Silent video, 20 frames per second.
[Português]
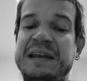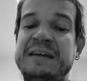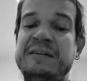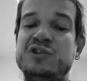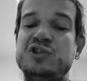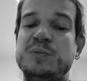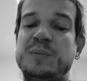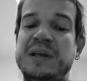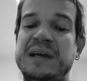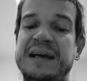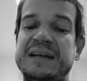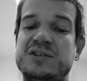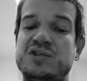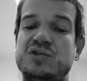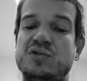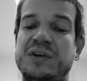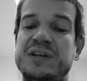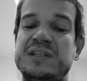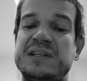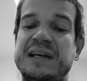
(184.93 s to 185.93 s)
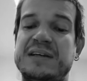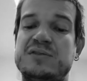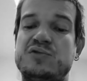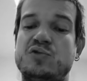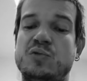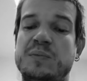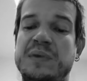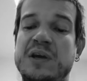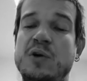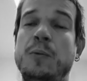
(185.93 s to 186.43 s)
as obrigações que
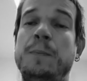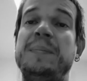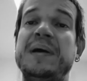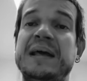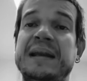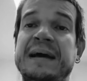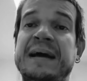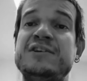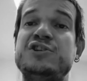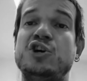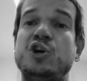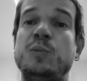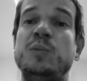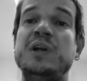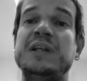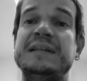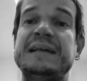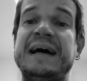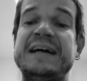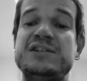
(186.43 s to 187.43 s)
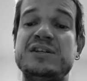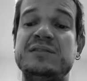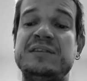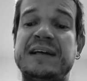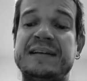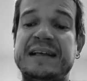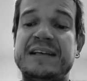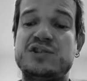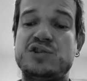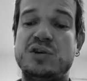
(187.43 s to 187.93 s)
assumiu perante a comunidade
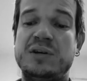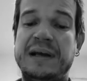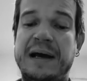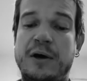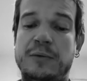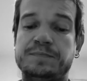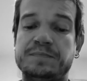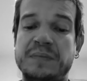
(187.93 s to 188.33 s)
internacional.